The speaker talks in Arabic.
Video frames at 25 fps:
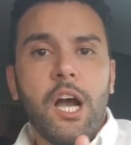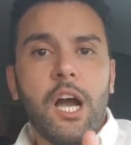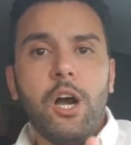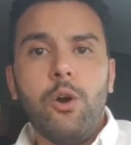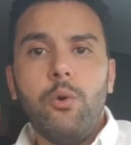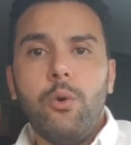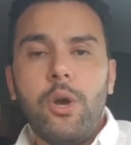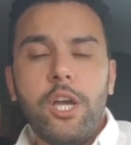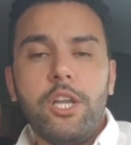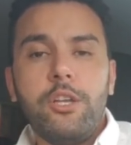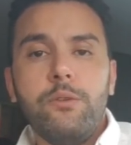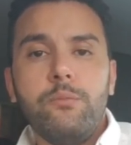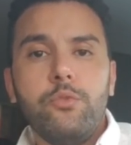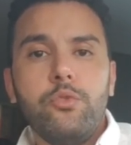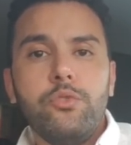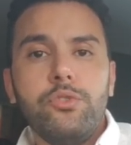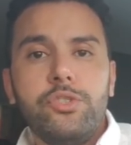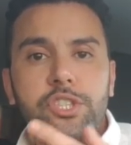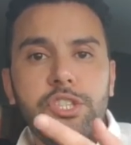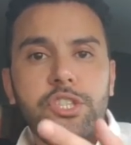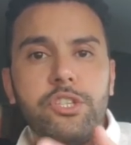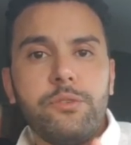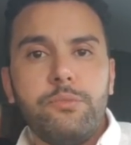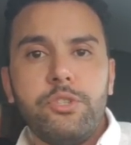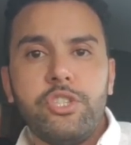أو
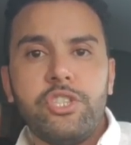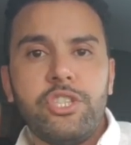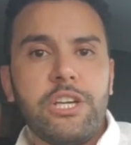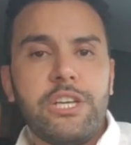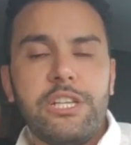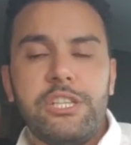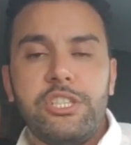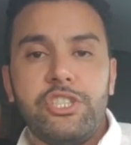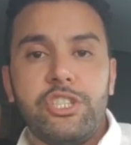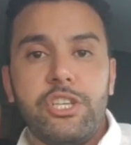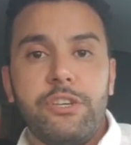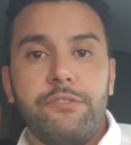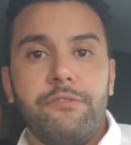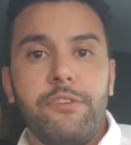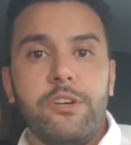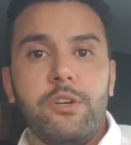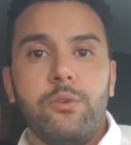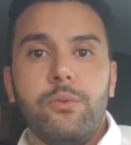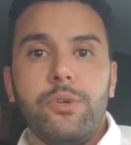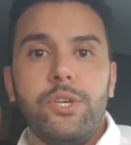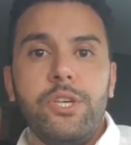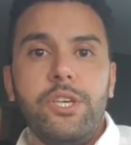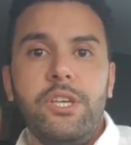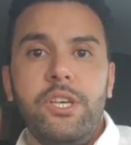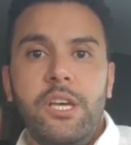المدير بشكل
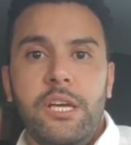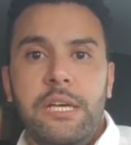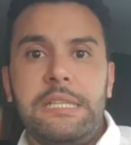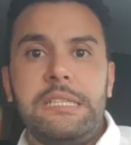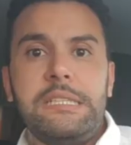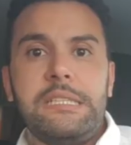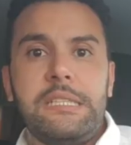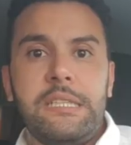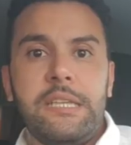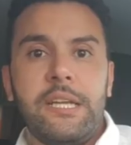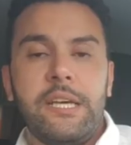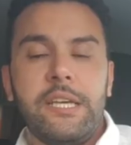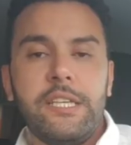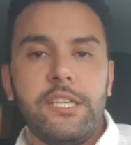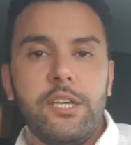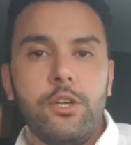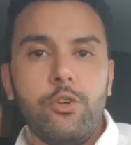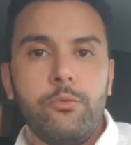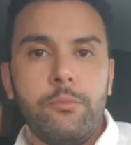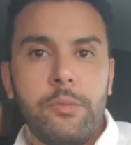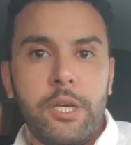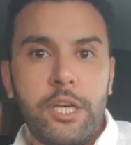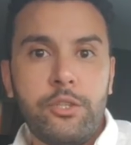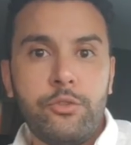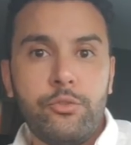شفوي عندنا
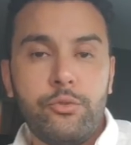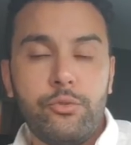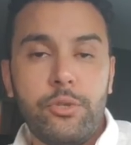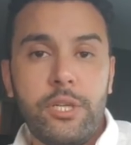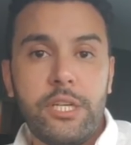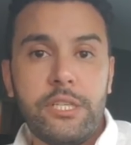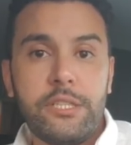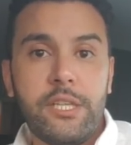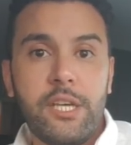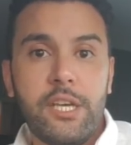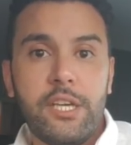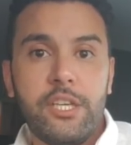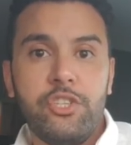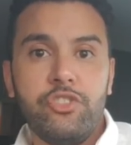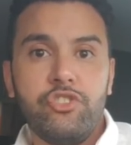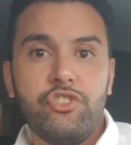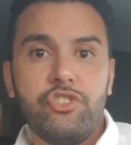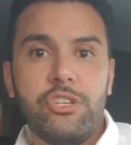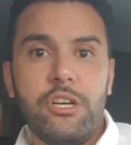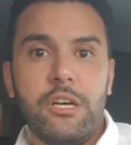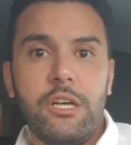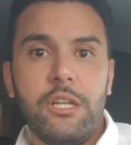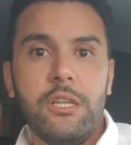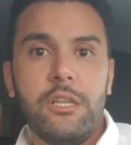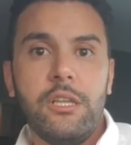يوم الثلاثاء إن
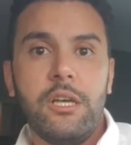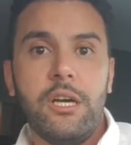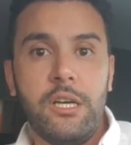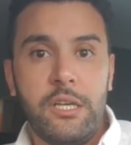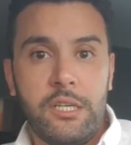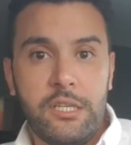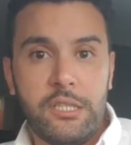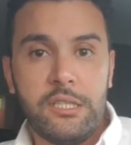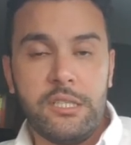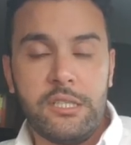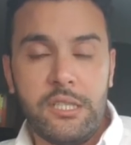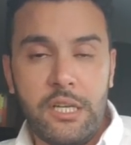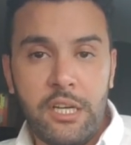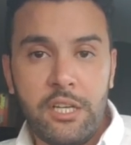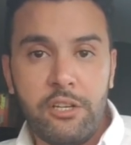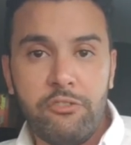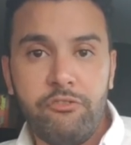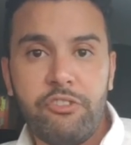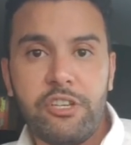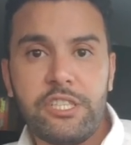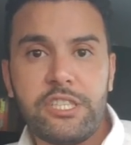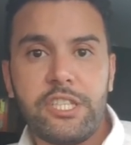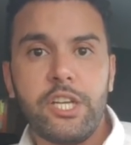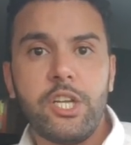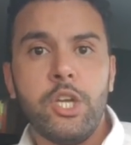شاء الله عيد
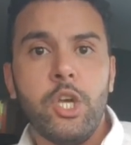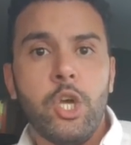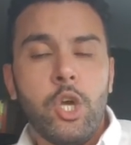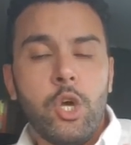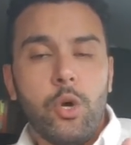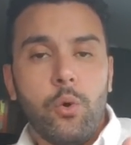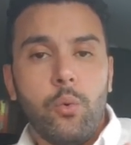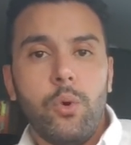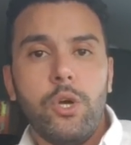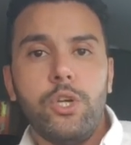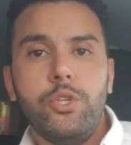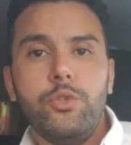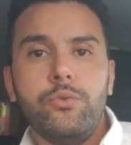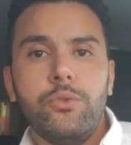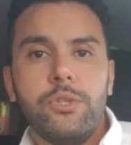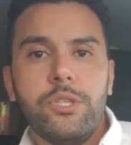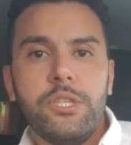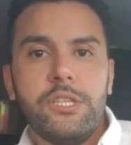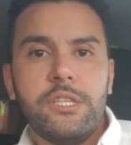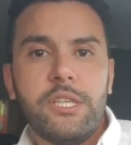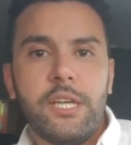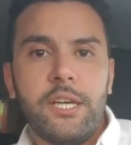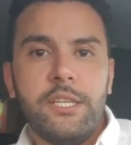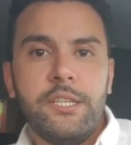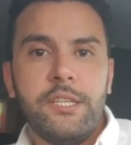الفطر
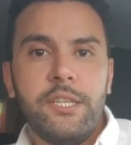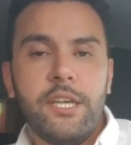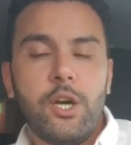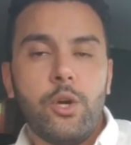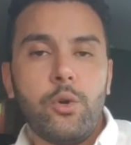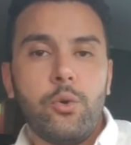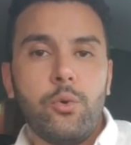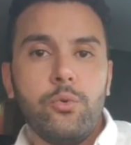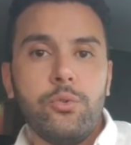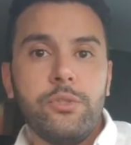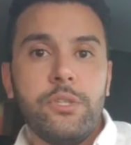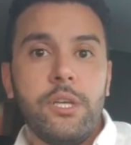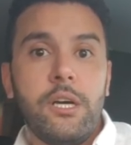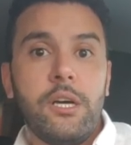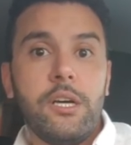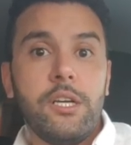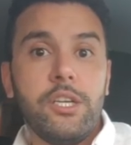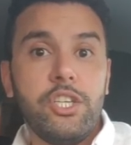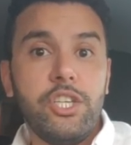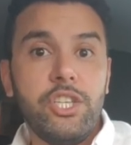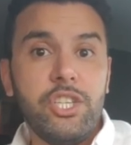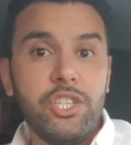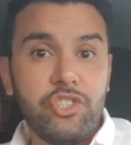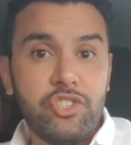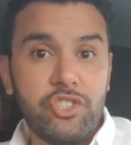ونريد أن نأخذ
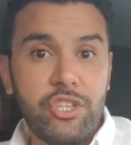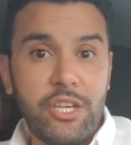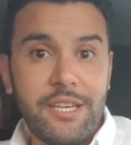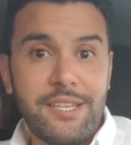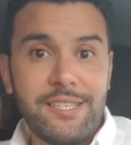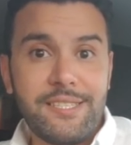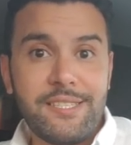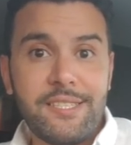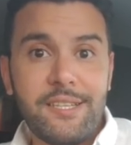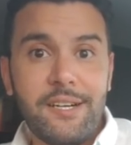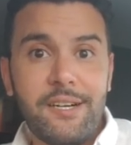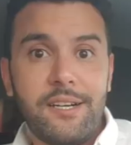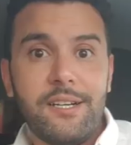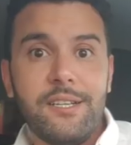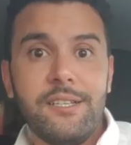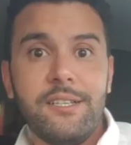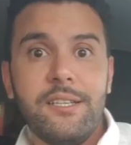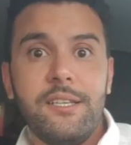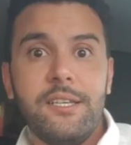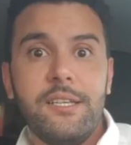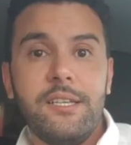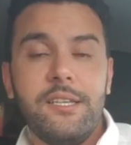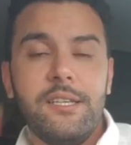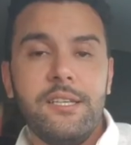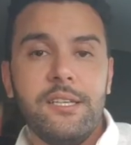إجازة
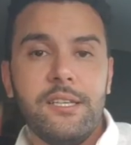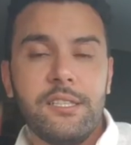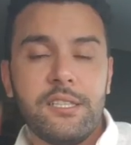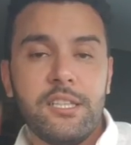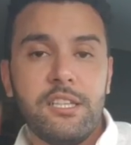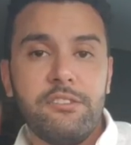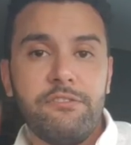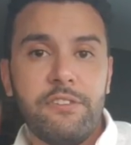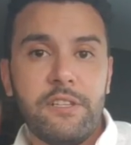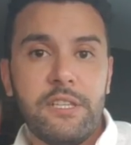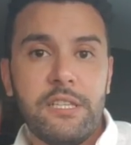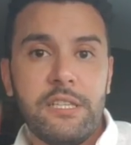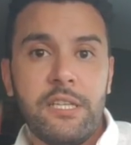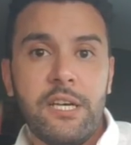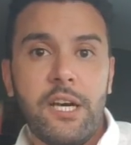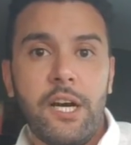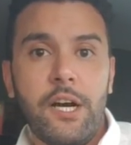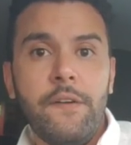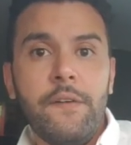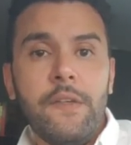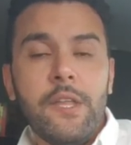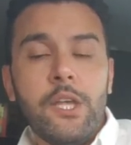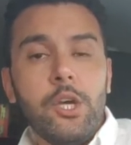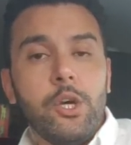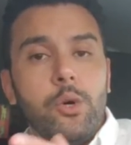
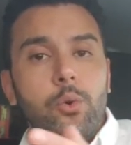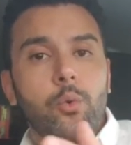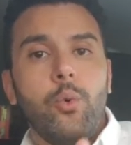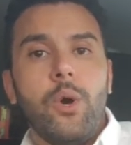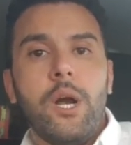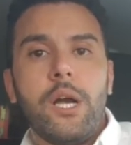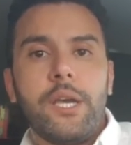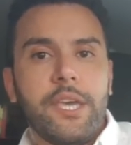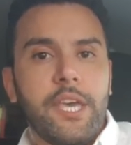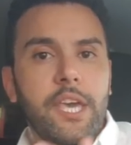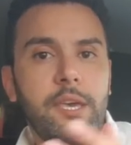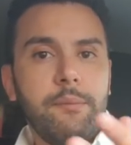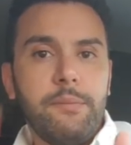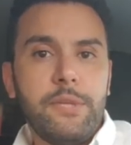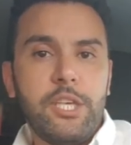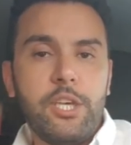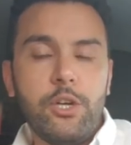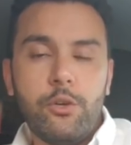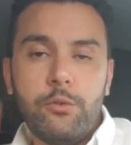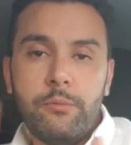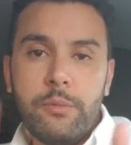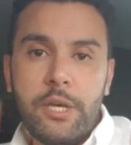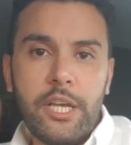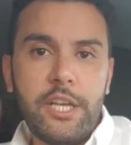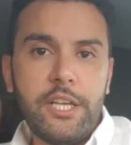لطفلنا وكم
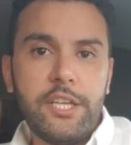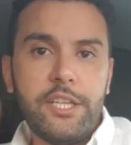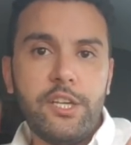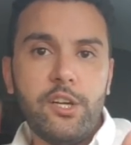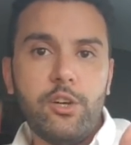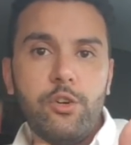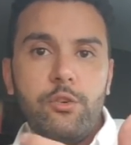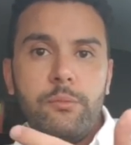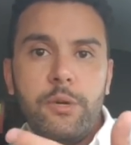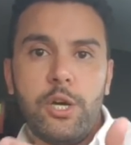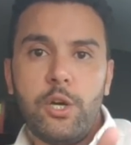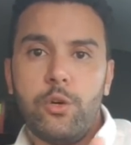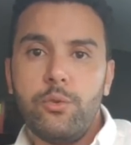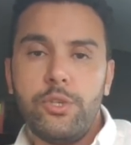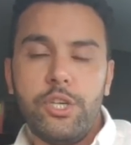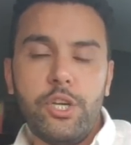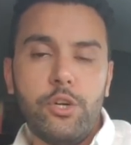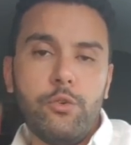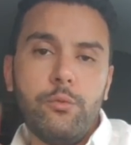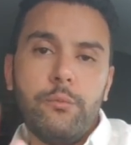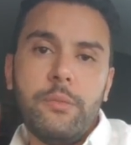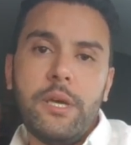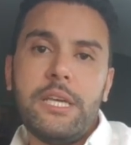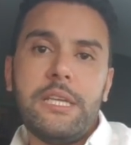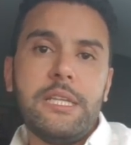يومها اليوم أو
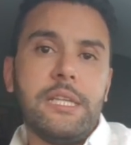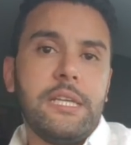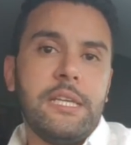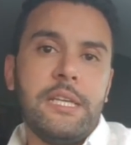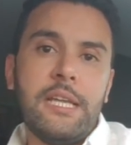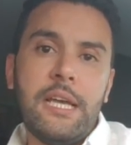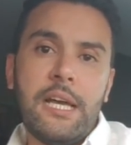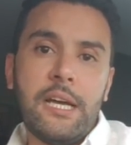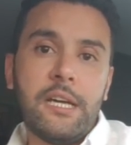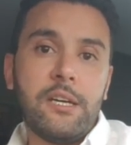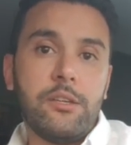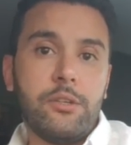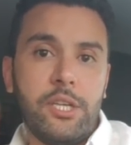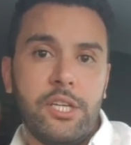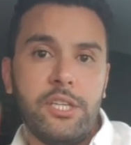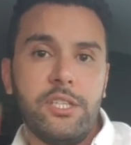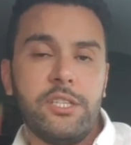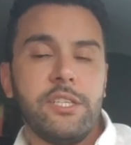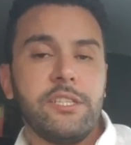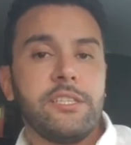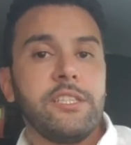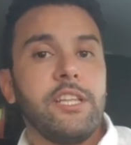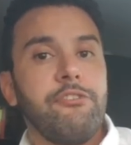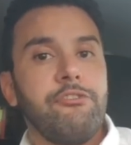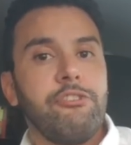يومين إلى آخره يعني
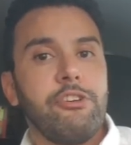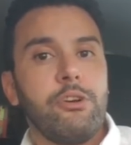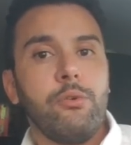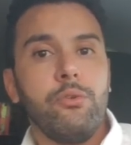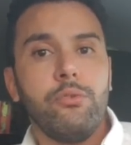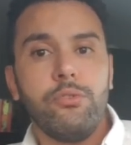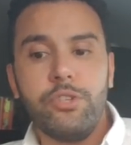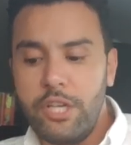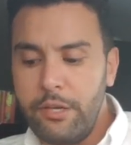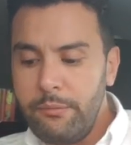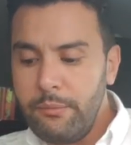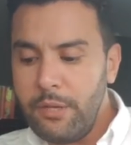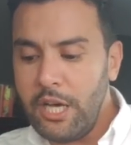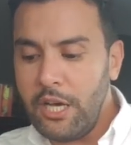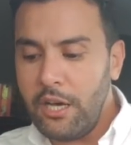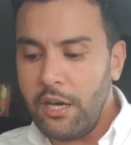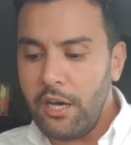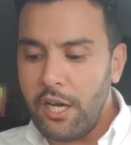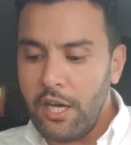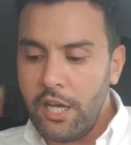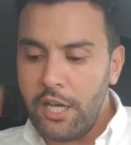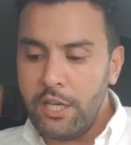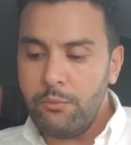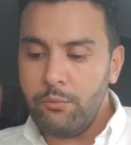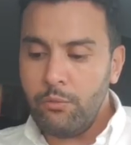تتفقون
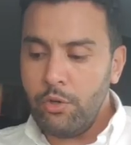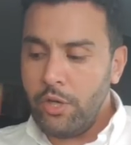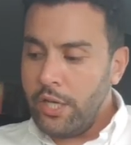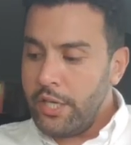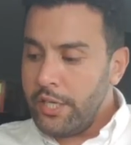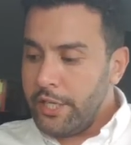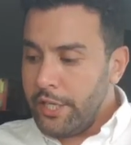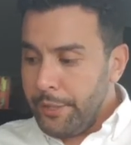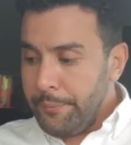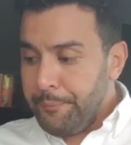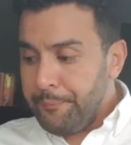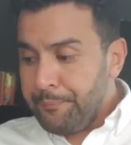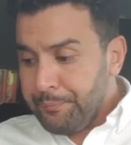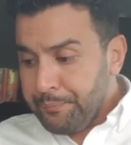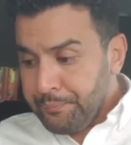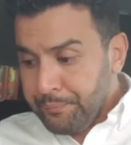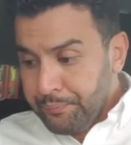مع المعلم